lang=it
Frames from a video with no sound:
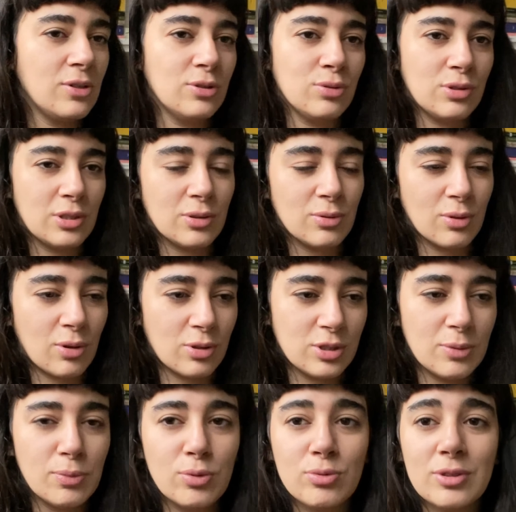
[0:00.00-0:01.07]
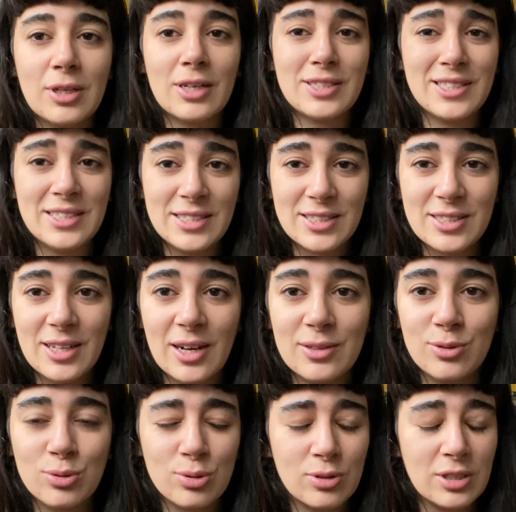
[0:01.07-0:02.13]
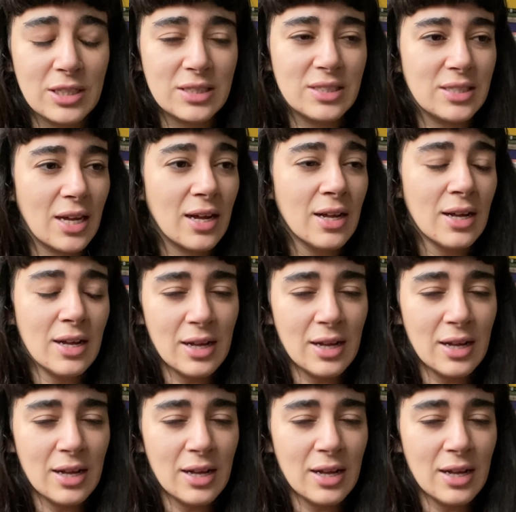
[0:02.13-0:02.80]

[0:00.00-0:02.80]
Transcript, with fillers: gli succedono cose brutte, assiste a ingiustizie,